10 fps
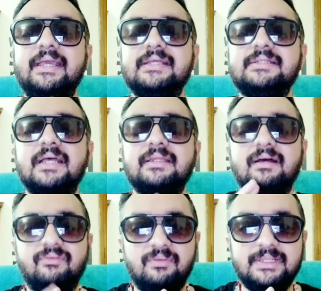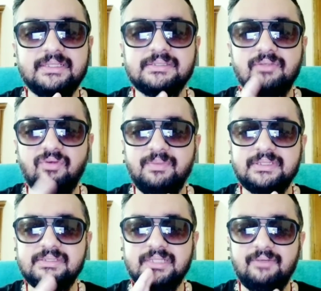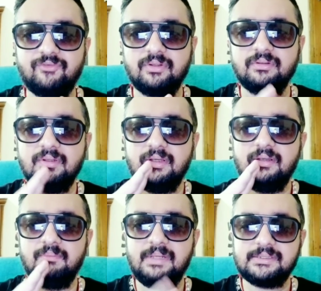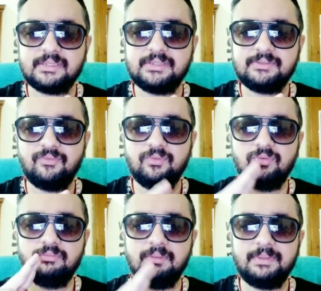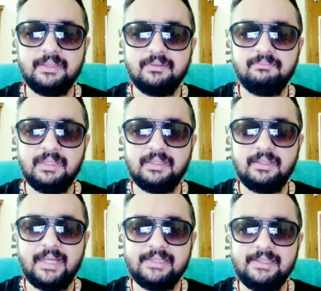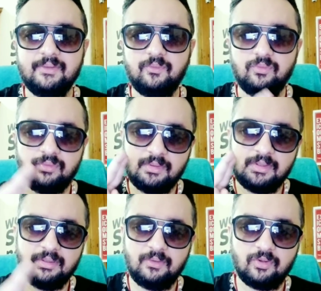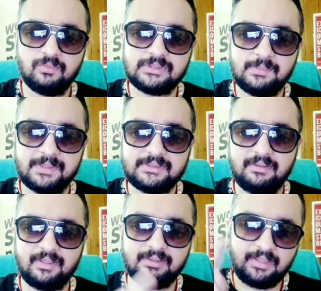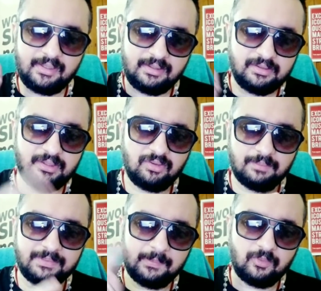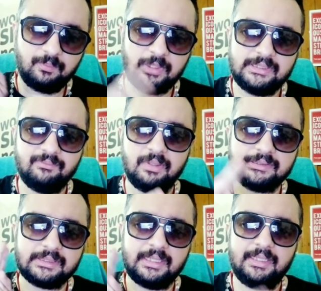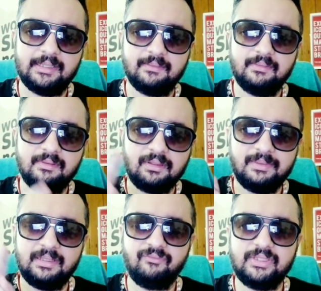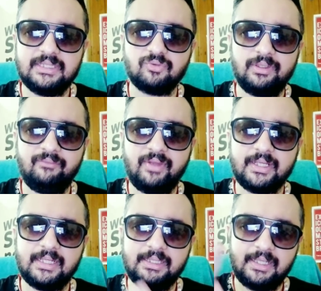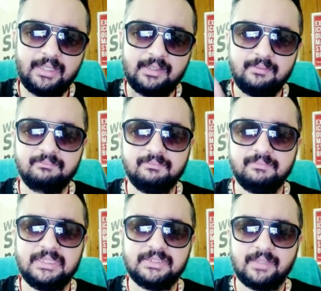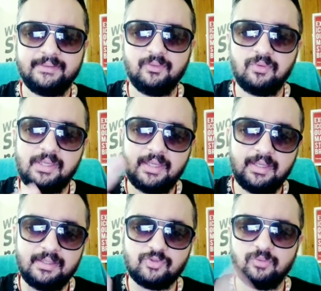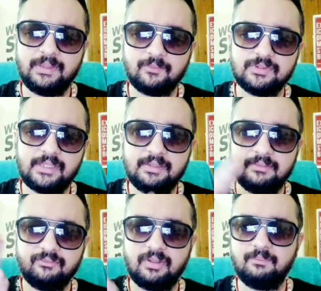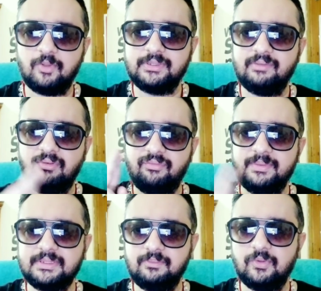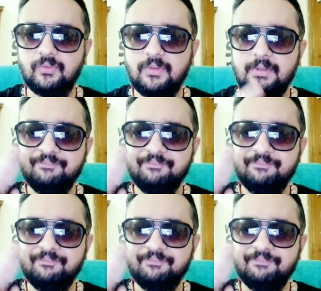ए से आता है अफॉर्मेशन अफॉर्मेशन सेल्फ टॉक मैं सक्सेसफुल हूँ मैं बड़ी मैं हेल्दी हूँ लोग मुझसे प्रसन्न रहते हैं यू नो अपने आप को पॉजिटिव बात करनी है कि मैंने विदेश क्वालिफाई कर लिया है मेरी शादी हो गई है जो भी आपको चाहिए पॉजिटिव अफॉर्मेशन बोलो